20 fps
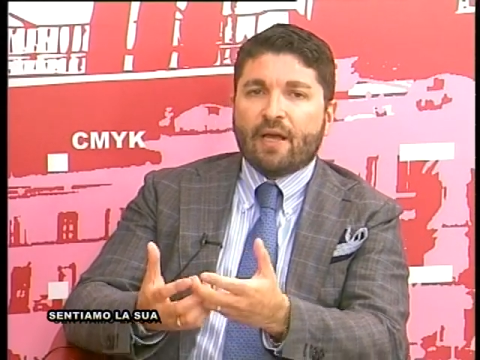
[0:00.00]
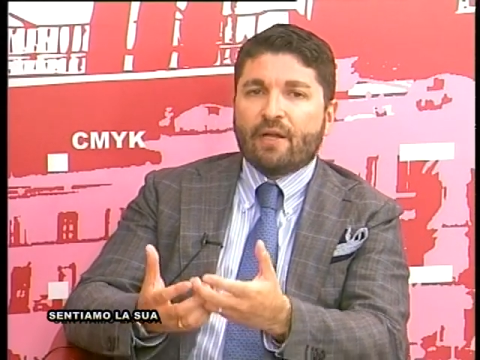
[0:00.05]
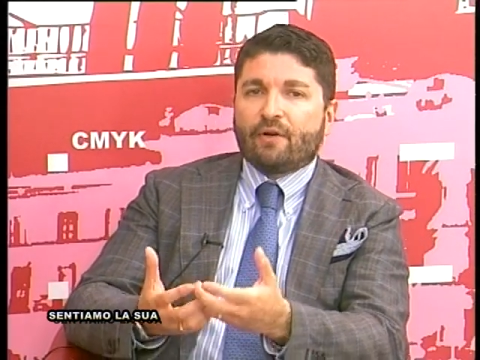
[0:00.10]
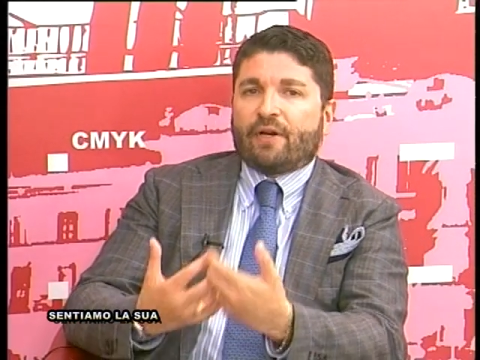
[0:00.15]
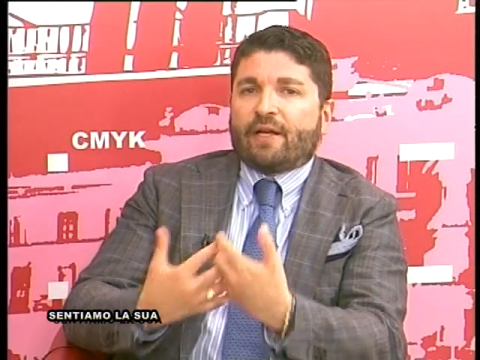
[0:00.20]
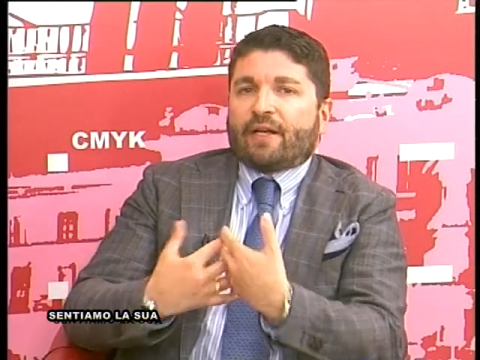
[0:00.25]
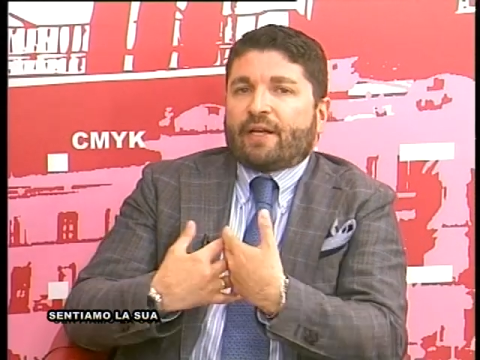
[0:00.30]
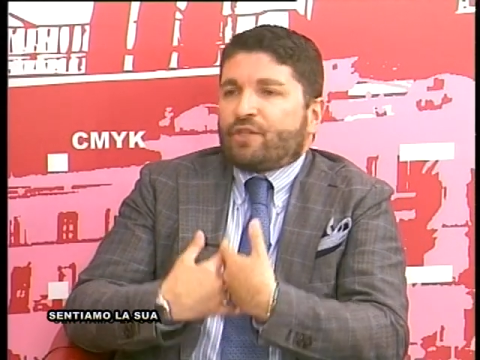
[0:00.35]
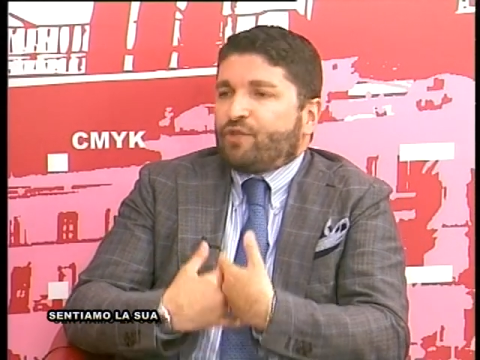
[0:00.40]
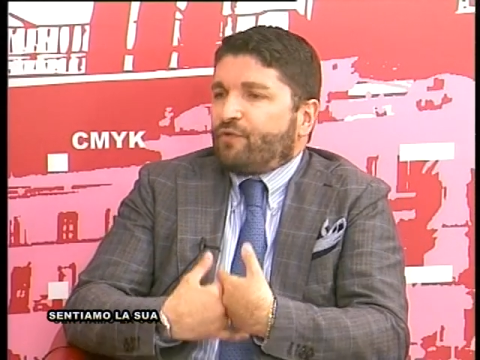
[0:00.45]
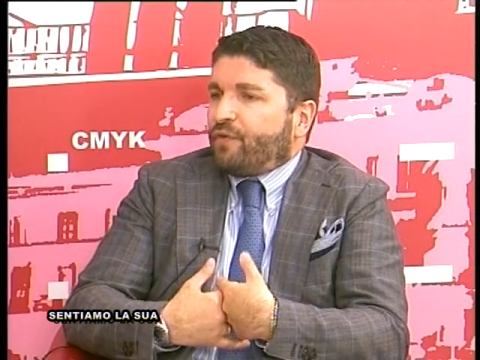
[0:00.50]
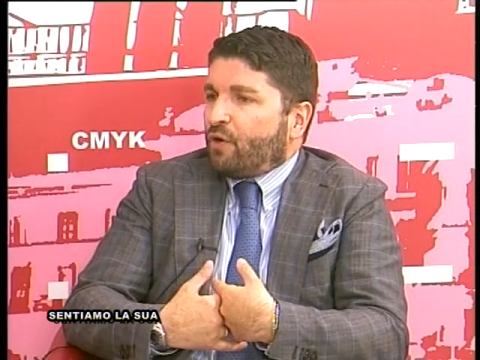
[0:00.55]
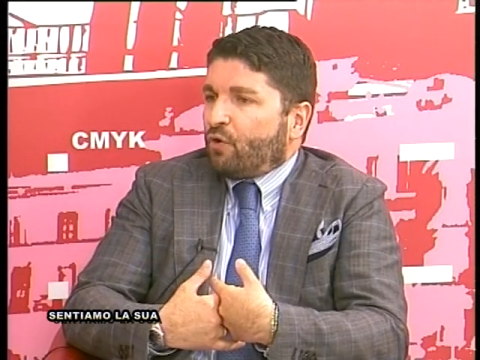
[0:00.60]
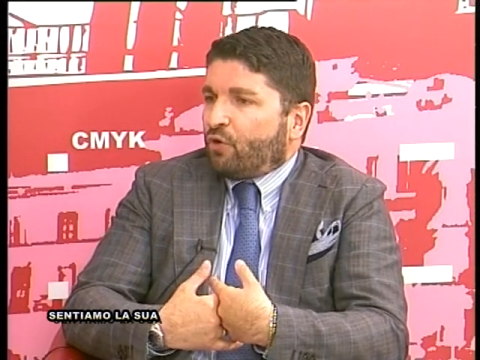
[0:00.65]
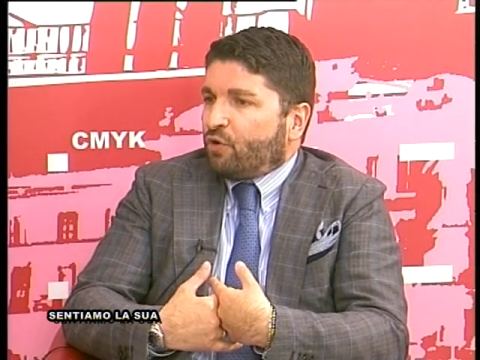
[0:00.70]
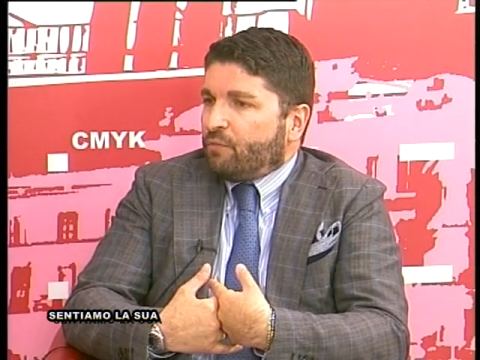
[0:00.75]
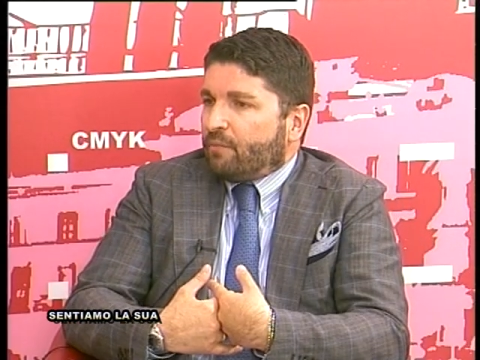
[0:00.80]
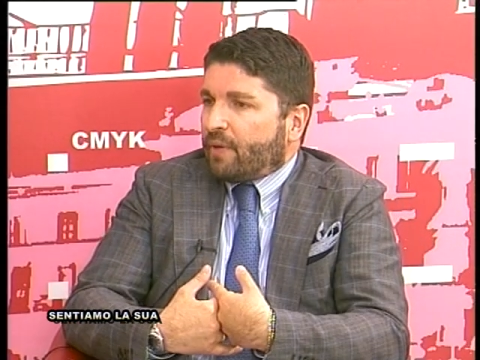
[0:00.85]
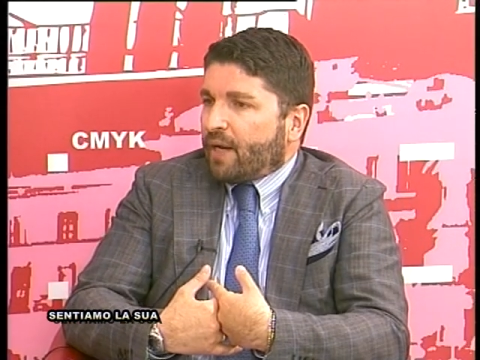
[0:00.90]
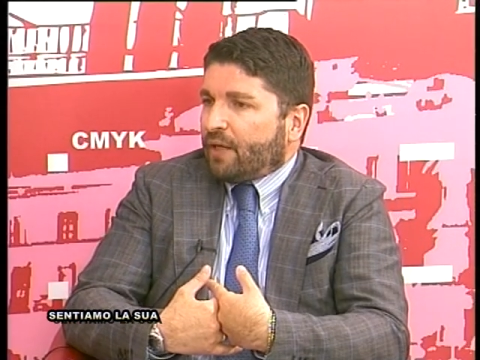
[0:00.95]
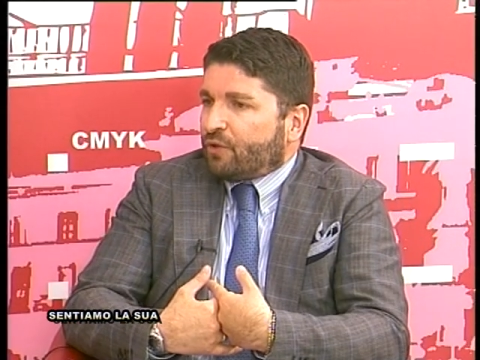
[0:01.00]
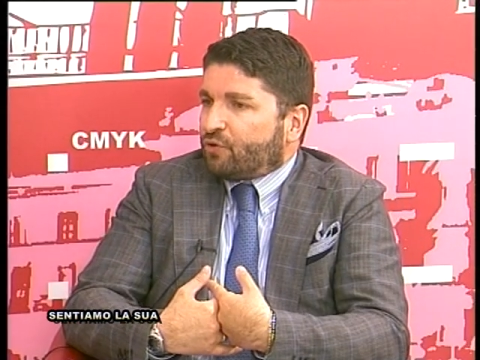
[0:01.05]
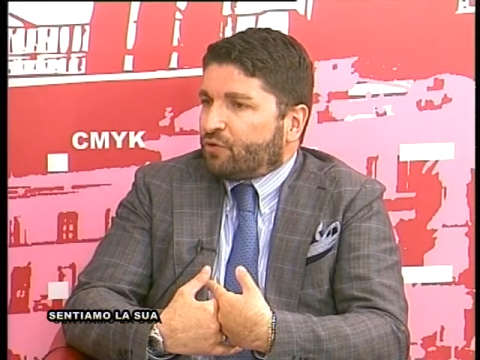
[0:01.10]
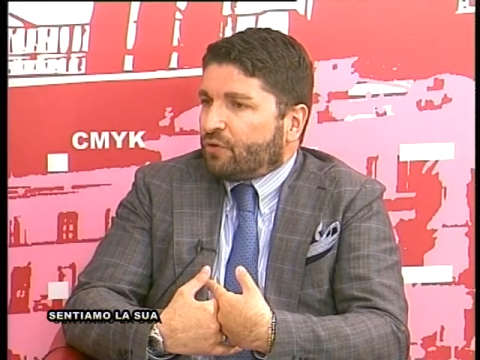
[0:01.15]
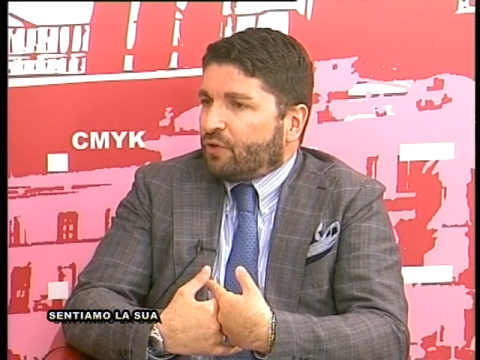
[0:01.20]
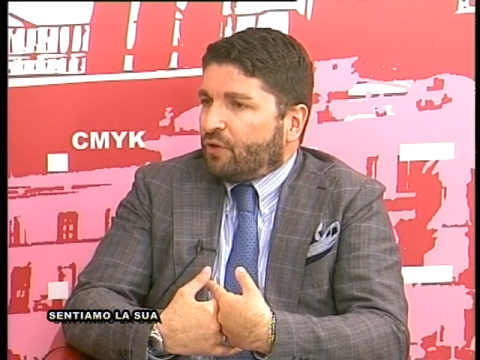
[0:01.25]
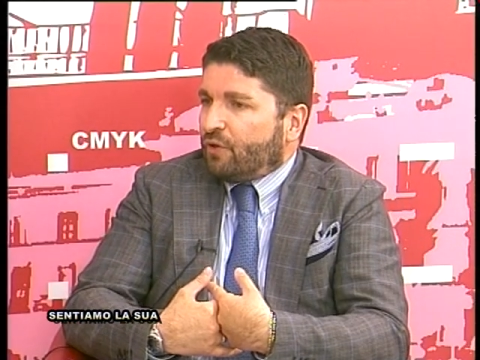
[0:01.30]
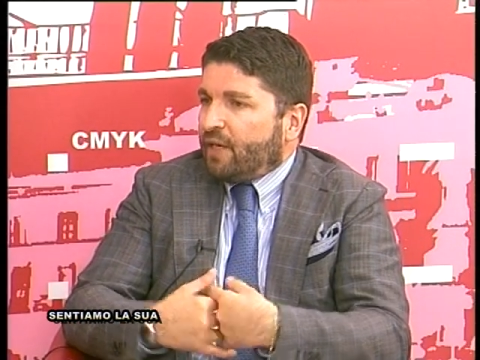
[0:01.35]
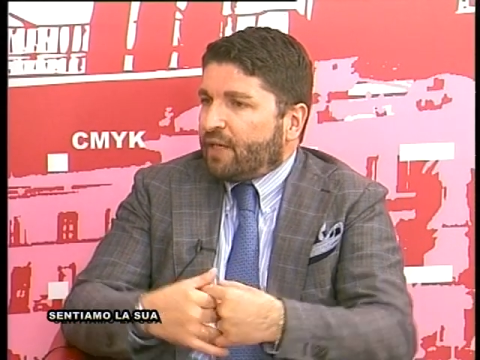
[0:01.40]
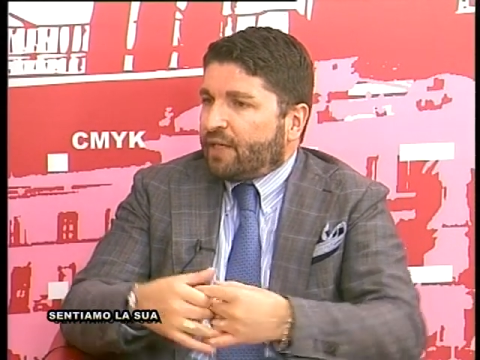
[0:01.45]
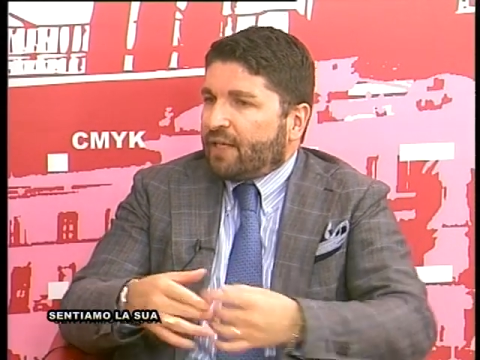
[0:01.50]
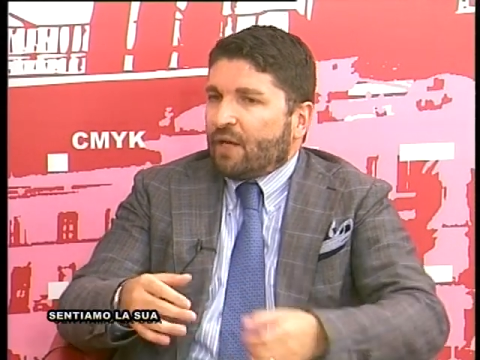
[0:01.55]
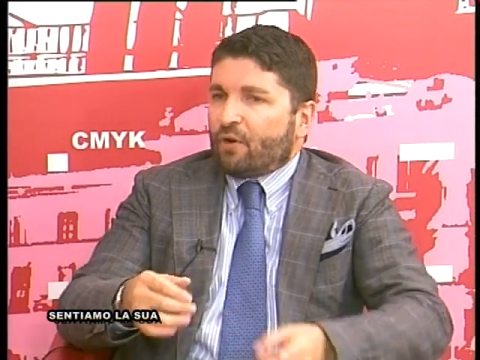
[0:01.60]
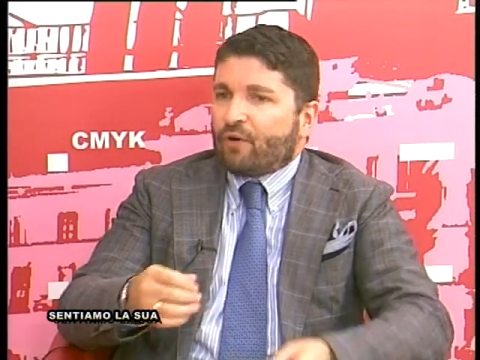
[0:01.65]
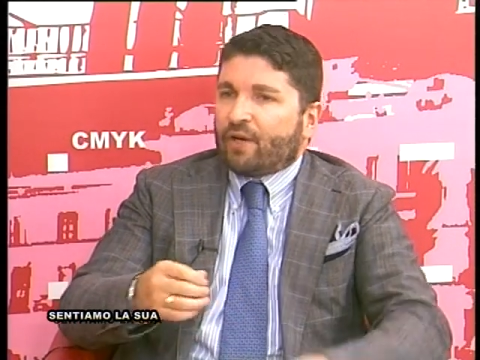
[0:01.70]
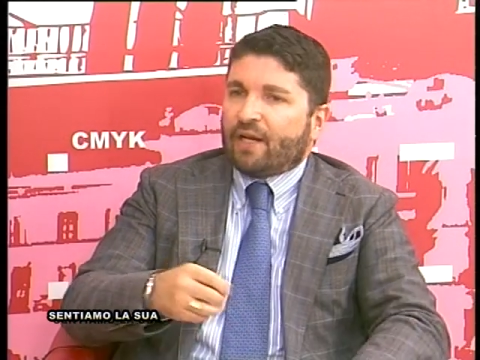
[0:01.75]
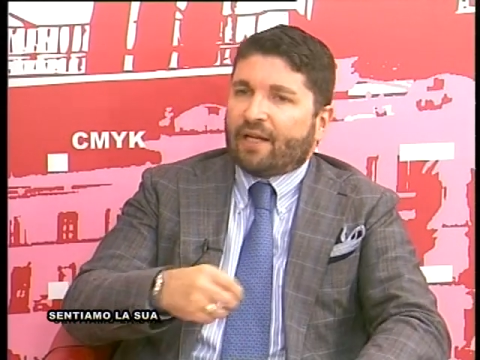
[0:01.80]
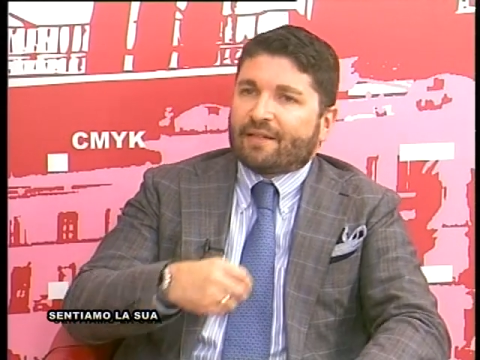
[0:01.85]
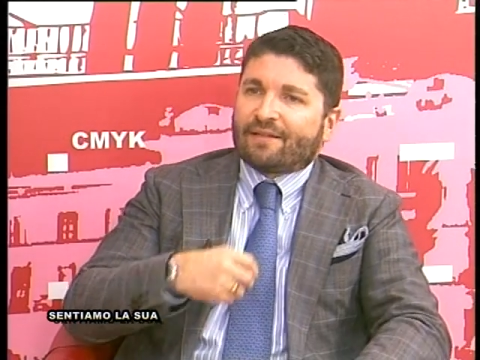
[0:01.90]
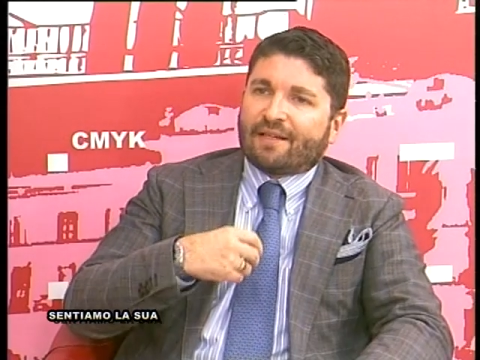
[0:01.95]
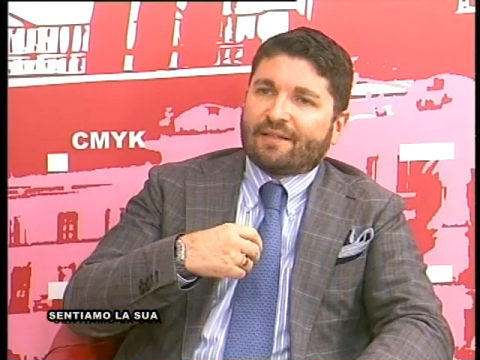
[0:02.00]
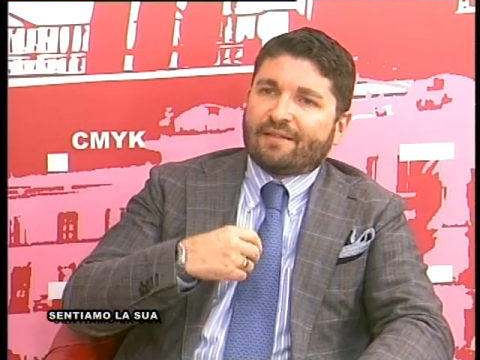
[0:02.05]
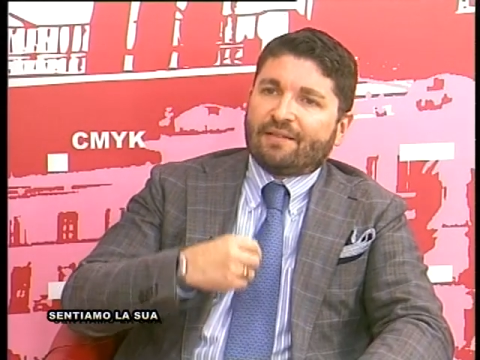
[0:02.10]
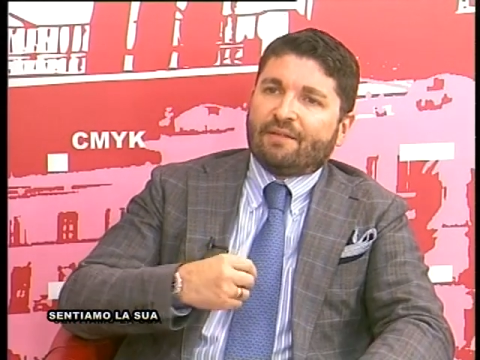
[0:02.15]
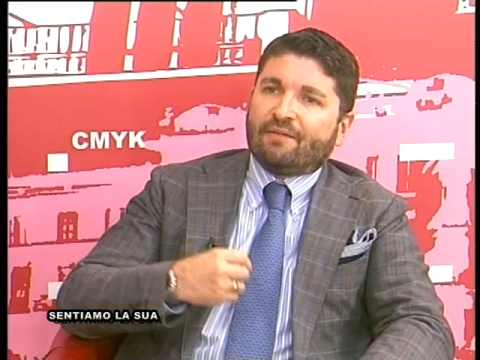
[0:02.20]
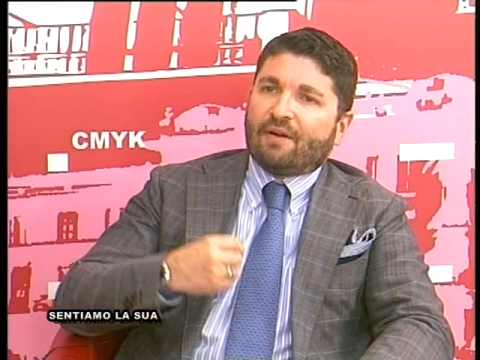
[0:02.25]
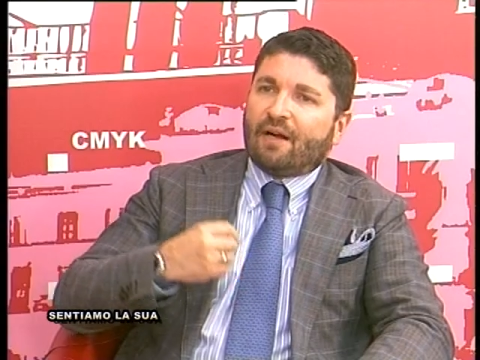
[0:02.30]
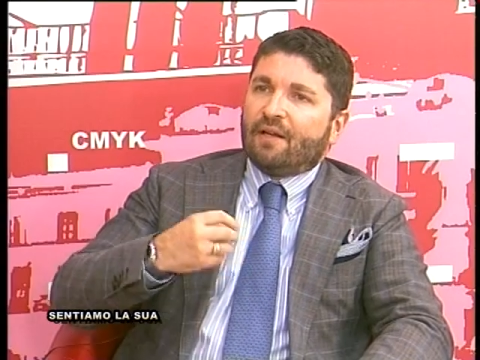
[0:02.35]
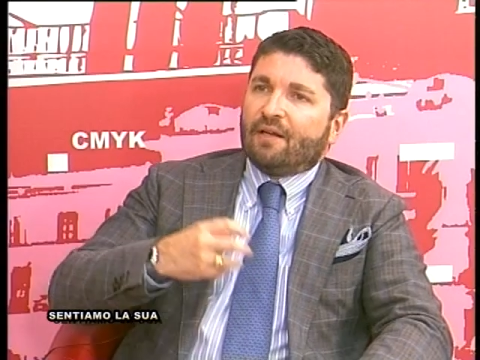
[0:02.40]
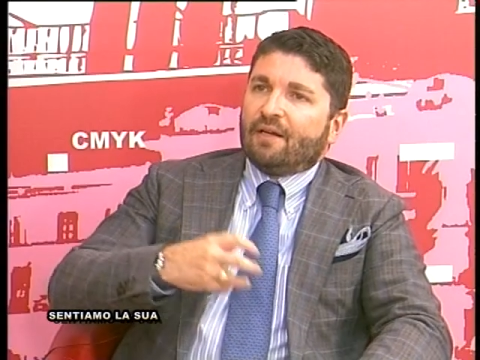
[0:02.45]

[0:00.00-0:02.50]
non è che ci vengono in braccio, no? È chiaro che l'attrattiva,